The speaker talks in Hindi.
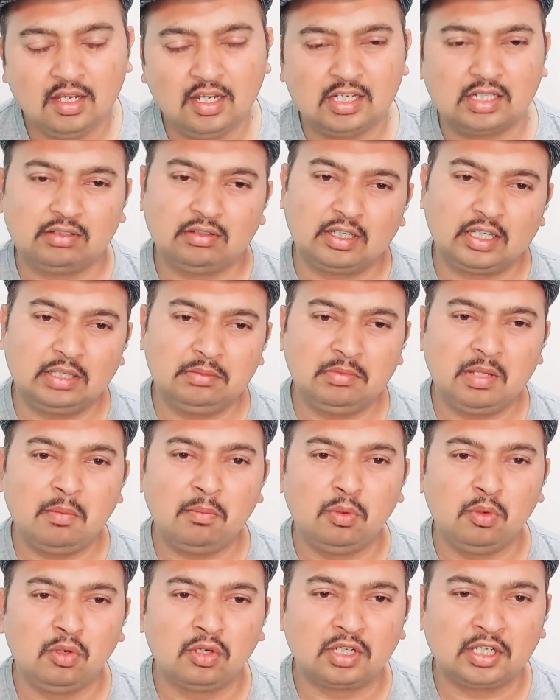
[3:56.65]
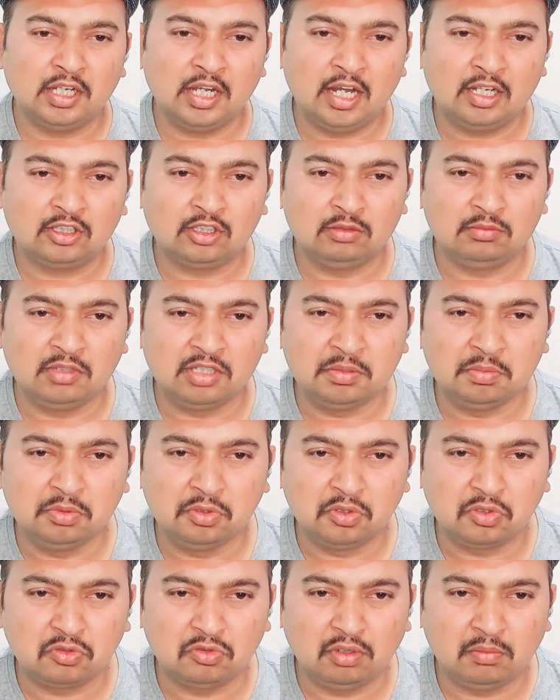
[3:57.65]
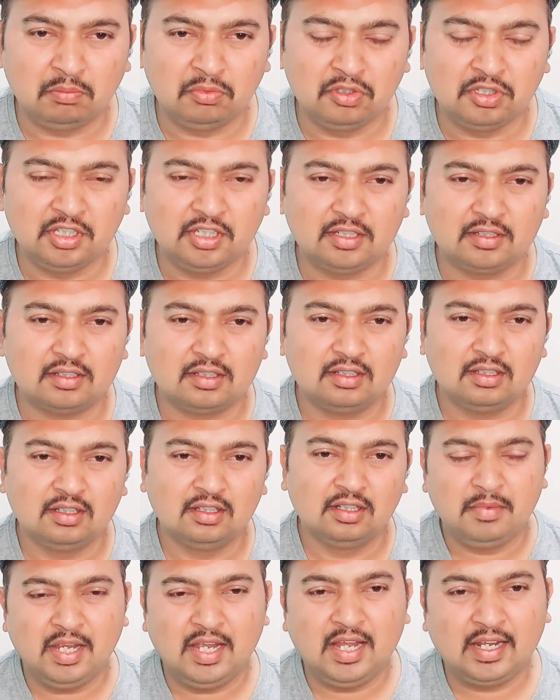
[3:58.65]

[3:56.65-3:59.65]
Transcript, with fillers: इस वक्त मैं भूख खा हाँ तो मजबूर हूं अबू जी मैं